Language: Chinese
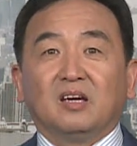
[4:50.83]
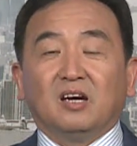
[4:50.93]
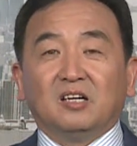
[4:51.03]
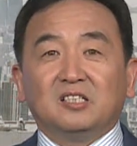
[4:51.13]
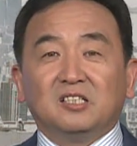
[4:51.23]

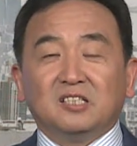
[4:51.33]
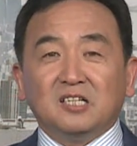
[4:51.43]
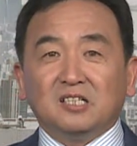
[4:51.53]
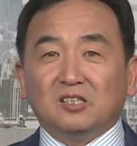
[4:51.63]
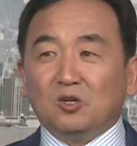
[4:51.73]
而是
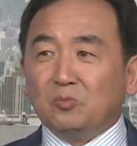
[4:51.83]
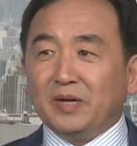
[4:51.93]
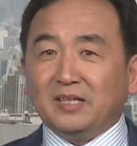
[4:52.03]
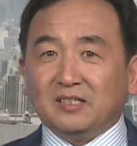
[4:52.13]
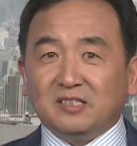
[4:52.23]
真正露
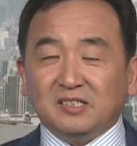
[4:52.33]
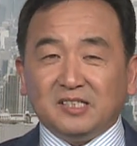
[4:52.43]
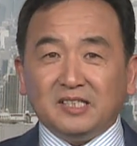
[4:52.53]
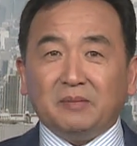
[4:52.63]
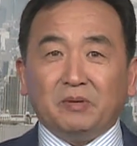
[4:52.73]
面的是
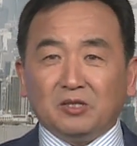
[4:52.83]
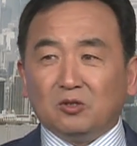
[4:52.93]
习近平